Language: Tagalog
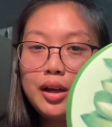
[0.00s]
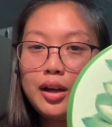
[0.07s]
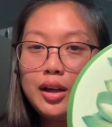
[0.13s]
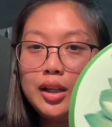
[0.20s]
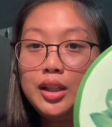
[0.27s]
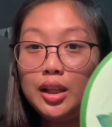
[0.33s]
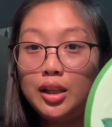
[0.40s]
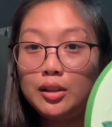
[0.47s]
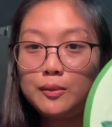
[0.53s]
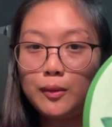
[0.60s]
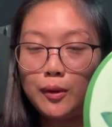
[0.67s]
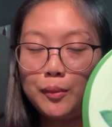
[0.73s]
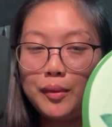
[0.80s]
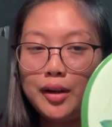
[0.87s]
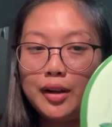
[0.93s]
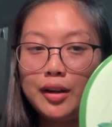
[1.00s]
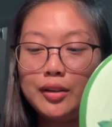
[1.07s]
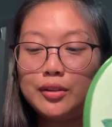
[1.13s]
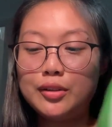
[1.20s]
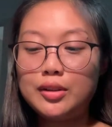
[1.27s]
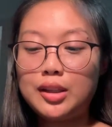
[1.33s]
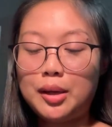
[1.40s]
Uh, iniinom ko
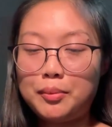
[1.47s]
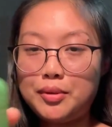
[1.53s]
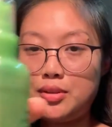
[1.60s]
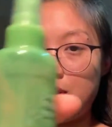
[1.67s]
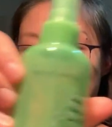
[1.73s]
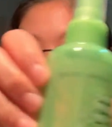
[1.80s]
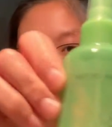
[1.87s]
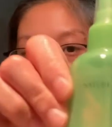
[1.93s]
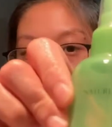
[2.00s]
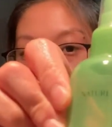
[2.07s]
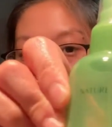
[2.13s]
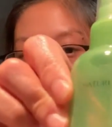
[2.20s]
mga ganito. Tapos ito,